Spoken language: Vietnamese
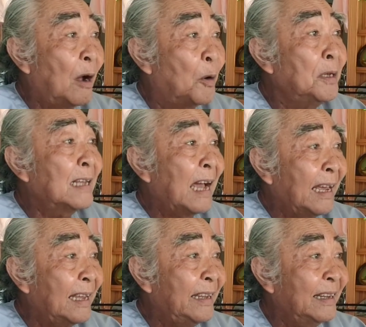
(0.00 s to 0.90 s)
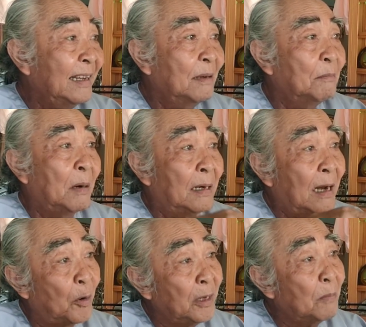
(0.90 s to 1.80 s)
lỗi với thầy mà
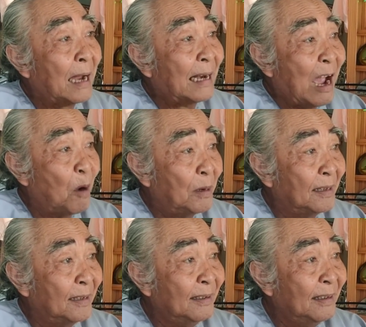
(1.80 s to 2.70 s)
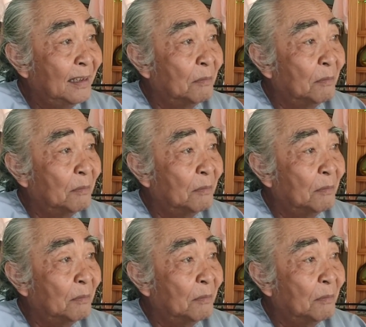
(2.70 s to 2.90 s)
mình lỗi với bạn đạo mình nữa